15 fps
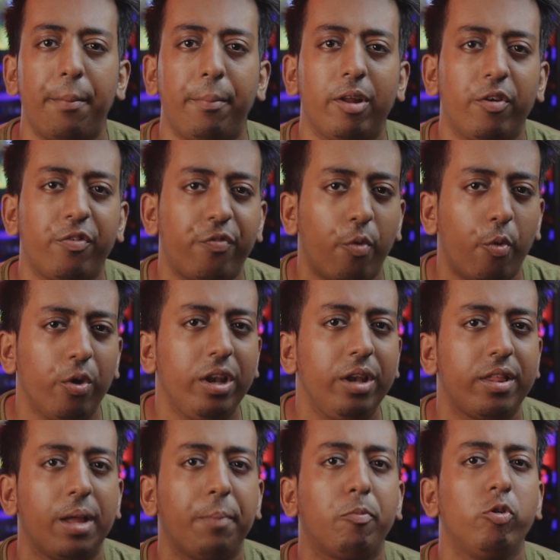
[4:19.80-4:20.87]
कैमरा फ़ोन
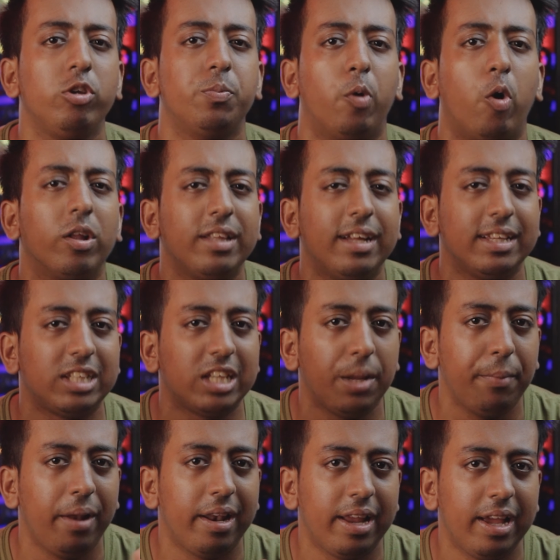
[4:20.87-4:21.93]
सब कुछ बहुत
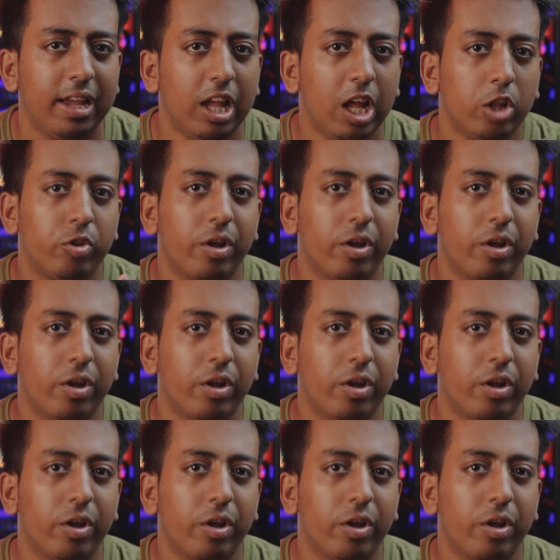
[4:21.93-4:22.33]
अच्छा मिल रहा है